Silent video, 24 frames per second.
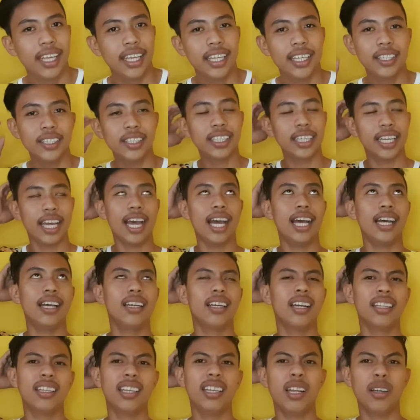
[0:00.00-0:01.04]
Yan nga,
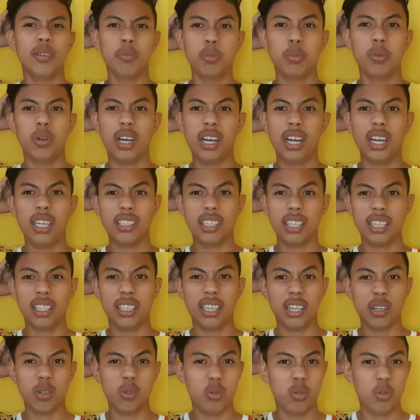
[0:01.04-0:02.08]
pati ng pangatapin
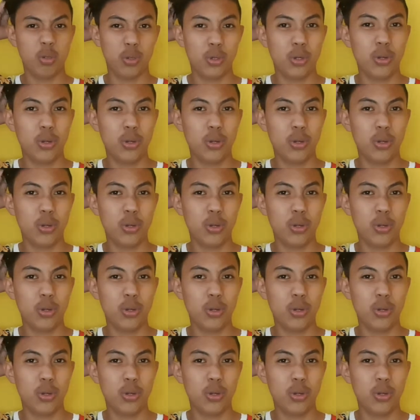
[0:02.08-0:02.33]
ng ulo